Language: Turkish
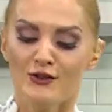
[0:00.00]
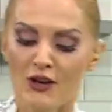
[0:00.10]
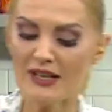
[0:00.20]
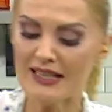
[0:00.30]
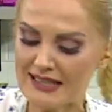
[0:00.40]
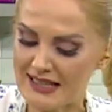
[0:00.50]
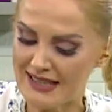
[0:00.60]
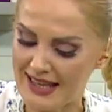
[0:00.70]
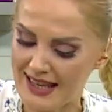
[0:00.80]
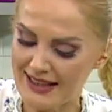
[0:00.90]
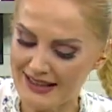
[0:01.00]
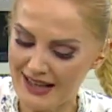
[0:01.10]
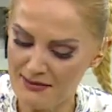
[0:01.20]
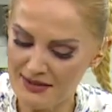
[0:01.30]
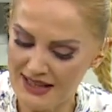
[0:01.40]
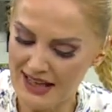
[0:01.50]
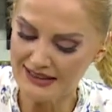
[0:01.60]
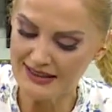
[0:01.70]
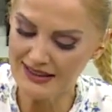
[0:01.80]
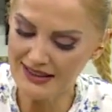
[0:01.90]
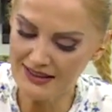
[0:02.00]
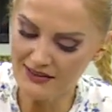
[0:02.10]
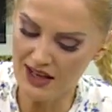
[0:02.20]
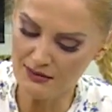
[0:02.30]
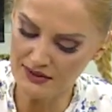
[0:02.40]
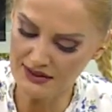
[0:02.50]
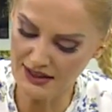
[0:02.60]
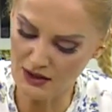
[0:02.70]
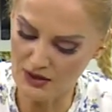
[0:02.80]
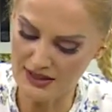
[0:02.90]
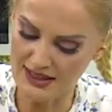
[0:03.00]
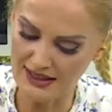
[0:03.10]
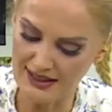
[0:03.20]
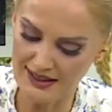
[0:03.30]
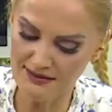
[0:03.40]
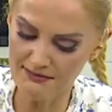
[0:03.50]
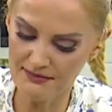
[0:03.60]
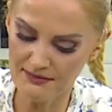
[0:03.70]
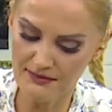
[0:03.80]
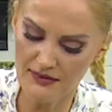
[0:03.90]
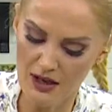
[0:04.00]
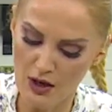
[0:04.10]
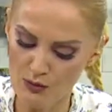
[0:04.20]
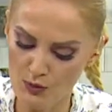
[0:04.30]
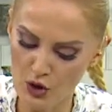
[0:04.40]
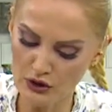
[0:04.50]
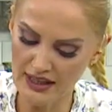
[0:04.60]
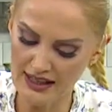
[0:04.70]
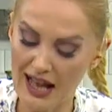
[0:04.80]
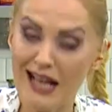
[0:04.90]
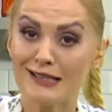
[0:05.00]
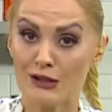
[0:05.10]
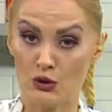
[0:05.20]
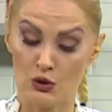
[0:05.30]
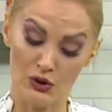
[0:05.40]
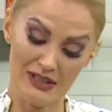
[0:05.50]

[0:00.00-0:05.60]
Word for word: Şöyle size krem şantinin kıvamını da göstereyim portakal suyu